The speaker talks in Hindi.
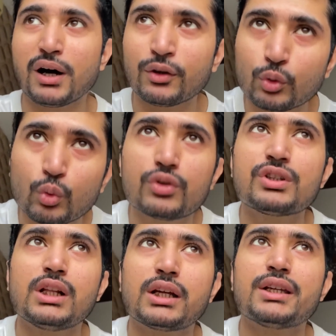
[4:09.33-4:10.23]
महानूर
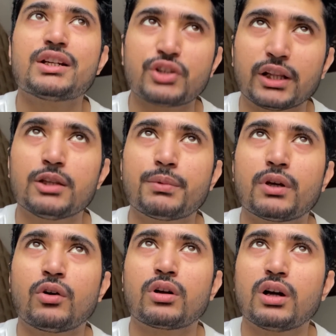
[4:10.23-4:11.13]
चली गई है शादी पे
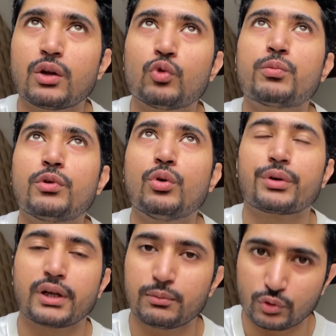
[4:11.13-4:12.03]
और अरूप को हो
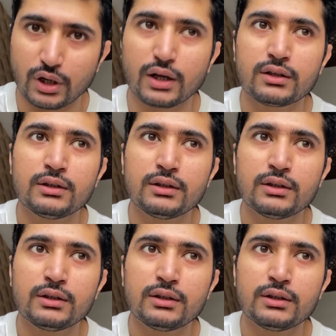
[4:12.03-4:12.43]
गया है बुखार